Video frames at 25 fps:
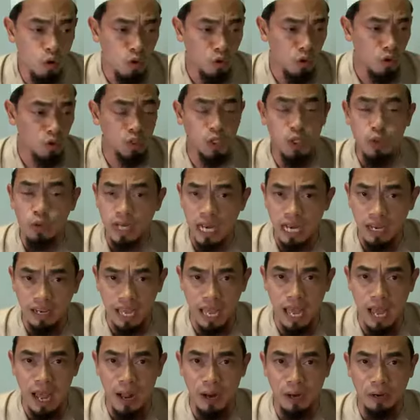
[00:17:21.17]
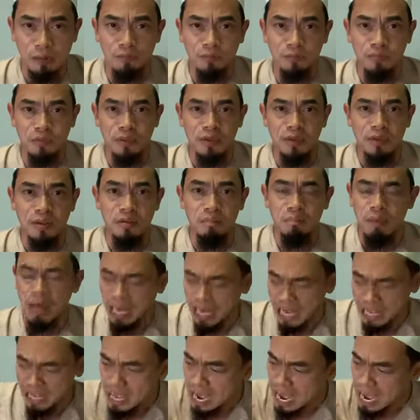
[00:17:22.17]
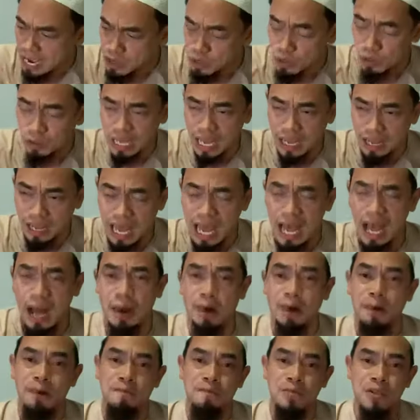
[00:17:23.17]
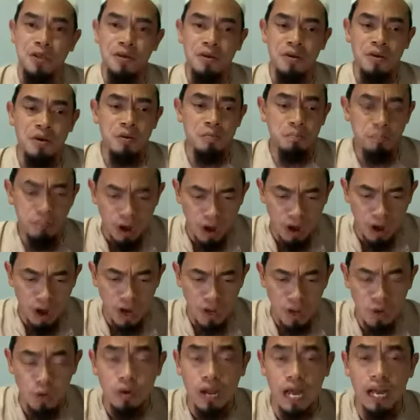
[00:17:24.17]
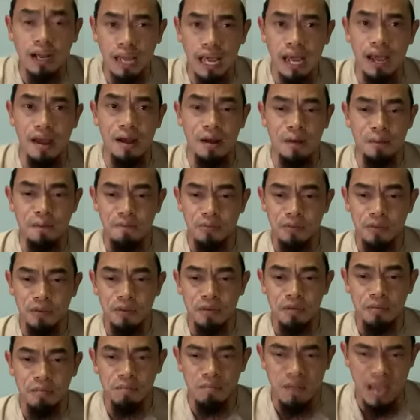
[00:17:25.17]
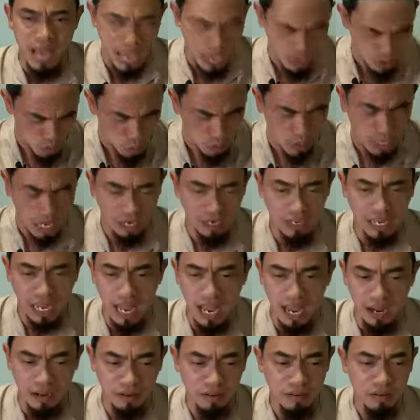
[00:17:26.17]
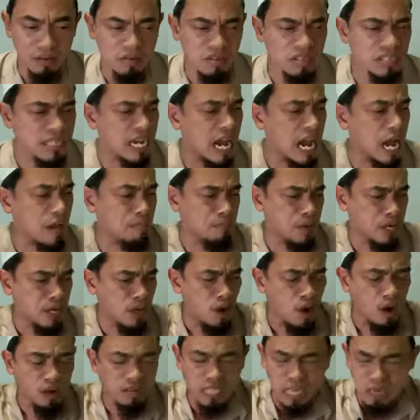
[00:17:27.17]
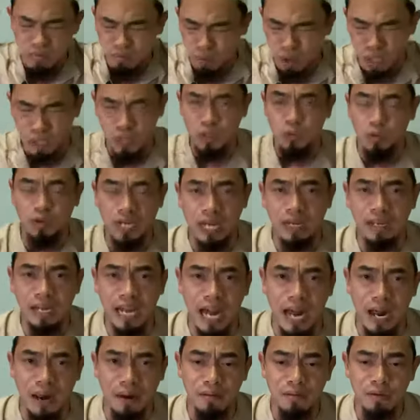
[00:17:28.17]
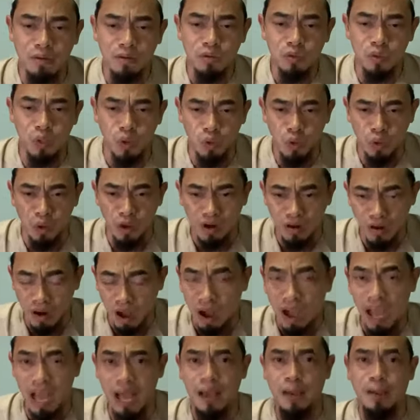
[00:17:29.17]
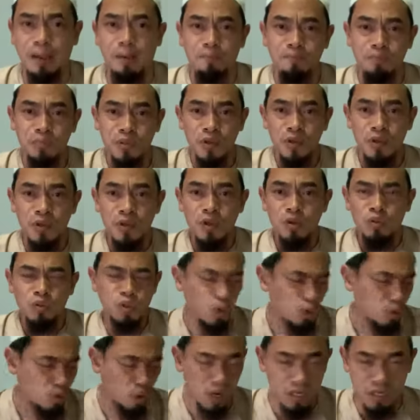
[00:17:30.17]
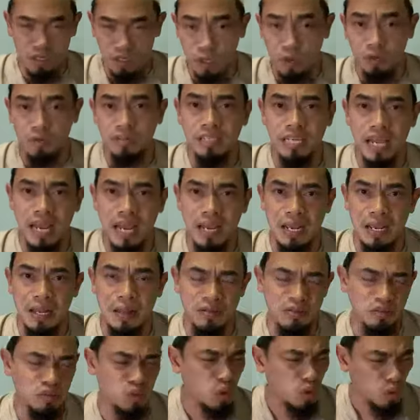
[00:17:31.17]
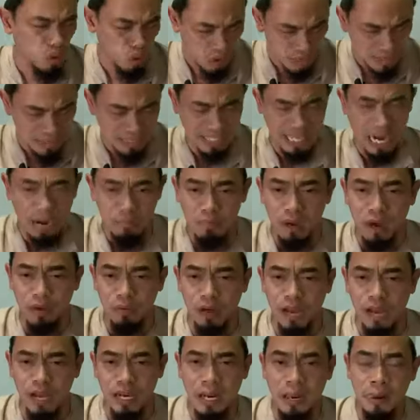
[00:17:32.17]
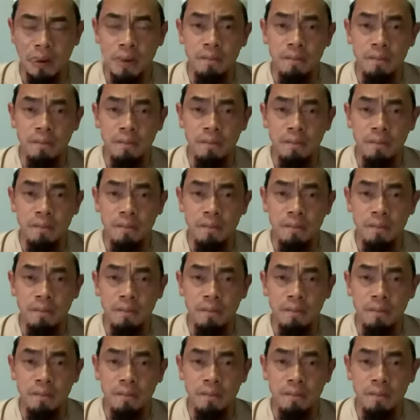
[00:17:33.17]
ลูกอยู่ข้างๆภรรยาอยู่ข้างๆพ่ออยู่ข้างๆแม่อยู่ข้างๆญาติพี่น้องทั้งหมดอยู่ข้างๆทุกคนร้องไห้ทุกคนตกใจทุกคนจับเอาไว้